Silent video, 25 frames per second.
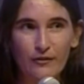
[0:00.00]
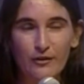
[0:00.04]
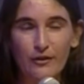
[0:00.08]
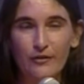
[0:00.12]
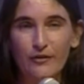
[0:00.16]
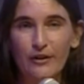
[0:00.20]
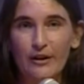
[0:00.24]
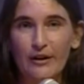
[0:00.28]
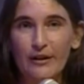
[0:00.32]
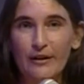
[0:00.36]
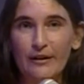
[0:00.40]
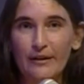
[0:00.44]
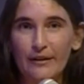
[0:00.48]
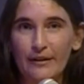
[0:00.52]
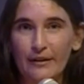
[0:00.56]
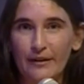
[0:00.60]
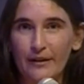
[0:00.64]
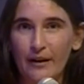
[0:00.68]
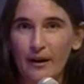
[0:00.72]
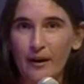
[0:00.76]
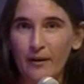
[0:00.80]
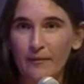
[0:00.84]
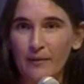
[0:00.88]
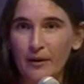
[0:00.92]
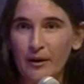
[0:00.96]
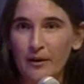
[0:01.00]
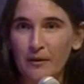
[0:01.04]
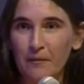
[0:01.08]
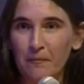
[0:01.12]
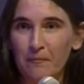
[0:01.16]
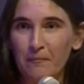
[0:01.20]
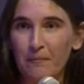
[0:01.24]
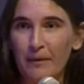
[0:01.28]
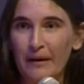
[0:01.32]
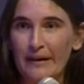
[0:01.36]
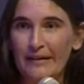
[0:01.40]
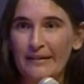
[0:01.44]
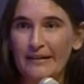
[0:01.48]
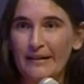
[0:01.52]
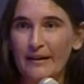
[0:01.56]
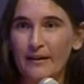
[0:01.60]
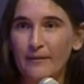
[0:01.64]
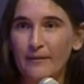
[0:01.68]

vivere insieme per tre